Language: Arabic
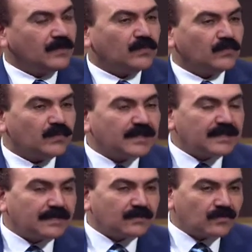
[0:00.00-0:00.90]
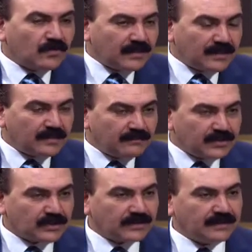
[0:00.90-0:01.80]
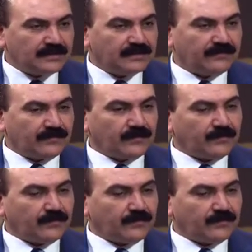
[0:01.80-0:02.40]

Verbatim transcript: وكل البشريه في